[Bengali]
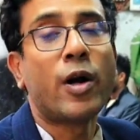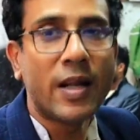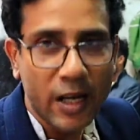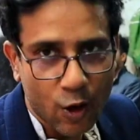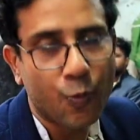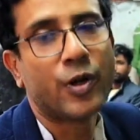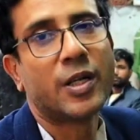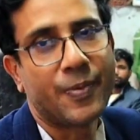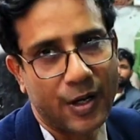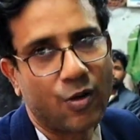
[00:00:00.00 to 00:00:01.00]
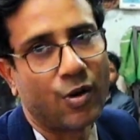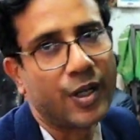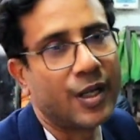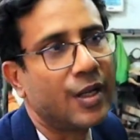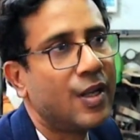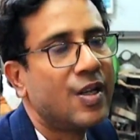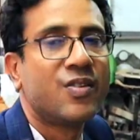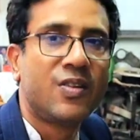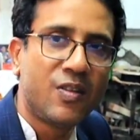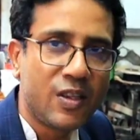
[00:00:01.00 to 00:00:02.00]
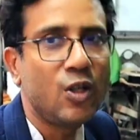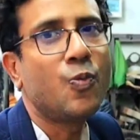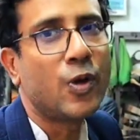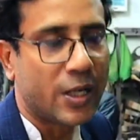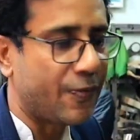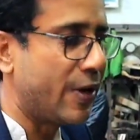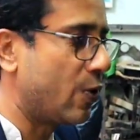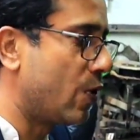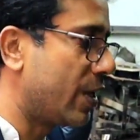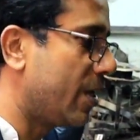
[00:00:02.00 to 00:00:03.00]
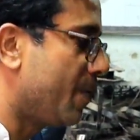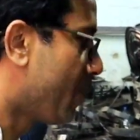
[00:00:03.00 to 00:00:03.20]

মডেলের উপর ডিপেন্ড করে ওকে সিসির উপর ডিপেন্ড করে